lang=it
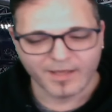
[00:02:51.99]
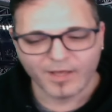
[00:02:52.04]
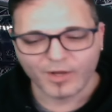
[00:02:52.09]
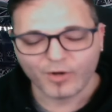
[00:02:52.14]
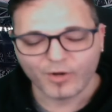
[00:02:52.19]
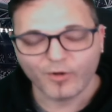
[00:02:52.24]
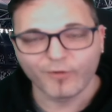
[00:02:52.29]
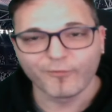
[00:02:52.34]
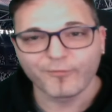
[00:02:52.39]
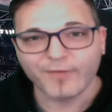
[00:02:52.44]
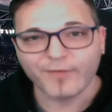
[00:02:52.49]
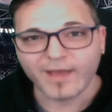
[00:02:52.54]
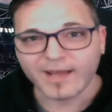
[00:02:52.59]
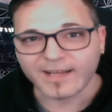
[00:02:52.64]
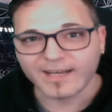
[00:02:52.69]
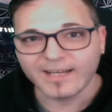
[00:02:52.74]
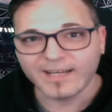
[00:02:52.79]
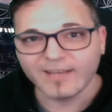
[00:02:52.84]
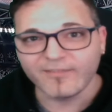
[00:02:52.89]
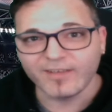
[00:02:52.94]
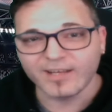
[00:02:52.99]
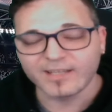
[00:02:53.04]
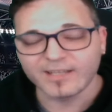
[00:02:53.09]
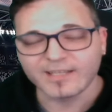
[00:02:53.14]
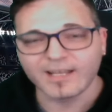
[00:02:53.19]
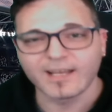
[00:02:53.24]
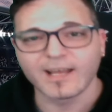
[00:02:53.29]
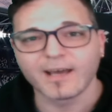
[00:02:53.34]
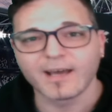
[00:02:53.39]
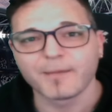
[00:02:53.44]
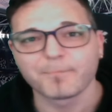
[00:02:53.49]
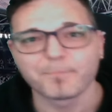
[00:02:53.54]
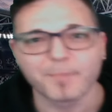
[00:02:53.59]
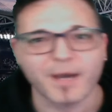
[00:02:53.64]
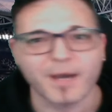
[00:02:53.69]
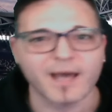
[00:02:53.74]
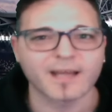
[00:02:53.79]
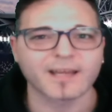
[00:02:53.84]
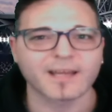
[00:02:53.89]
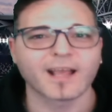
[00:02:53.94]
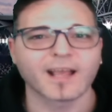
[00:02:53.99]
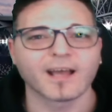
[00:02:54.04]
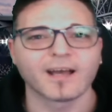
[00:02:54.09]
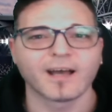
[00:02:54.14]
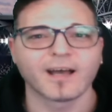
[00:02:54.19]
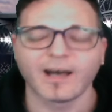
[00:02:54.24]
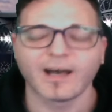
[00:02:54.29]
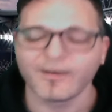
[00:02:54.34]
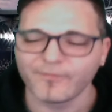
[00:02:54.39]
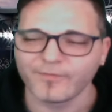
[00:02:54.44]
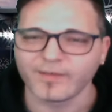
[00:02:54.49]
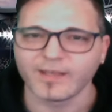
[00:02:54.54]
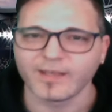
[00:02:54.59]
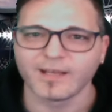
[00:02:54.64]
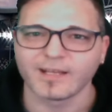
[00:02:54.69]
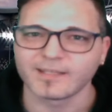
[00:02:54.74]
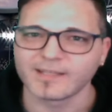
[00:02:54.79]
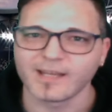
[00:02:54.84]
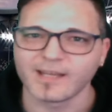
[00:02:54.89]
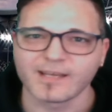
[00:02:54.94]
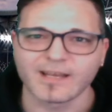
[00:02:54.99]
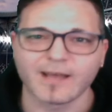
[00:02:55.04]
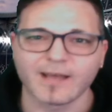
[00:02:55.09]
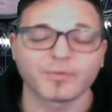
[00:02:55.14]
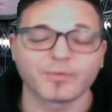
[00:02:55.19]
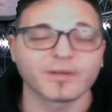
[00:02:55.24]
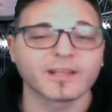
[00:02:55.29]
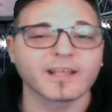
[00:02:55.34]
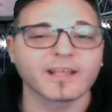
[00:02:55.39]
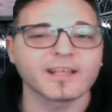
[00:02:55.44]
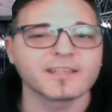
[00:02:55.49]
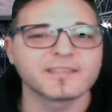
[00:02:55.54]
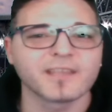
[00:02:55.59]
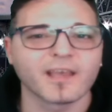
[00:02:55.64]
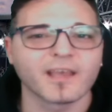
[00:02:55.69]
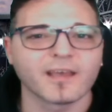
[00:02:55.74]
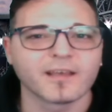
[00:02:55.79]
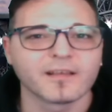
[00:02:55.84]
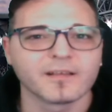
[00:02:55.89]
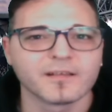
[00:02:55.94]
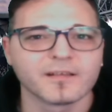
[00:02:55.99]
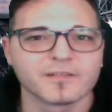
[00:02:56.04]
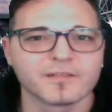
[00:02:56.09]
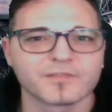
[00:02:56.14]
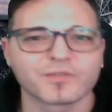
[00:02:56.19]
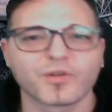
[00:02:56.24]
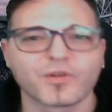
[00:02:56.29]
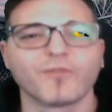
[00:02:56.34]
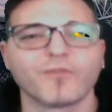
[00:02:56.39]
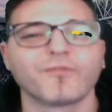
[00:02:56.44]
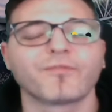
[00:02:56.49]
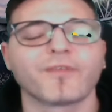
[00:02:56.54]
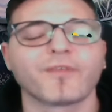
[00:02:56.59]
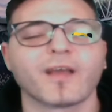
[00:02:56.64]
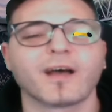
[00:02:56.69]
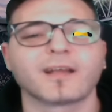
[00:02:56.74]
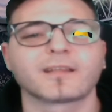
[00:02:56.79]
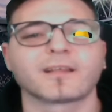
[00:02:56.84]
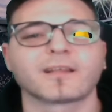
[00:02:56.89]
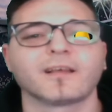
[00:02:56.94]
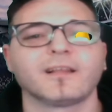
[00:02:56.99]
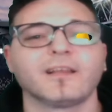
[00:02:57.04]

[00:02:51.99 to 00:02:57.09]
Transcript: gonfiare le vele della barca a vela del Napoli che si è sgonfiata.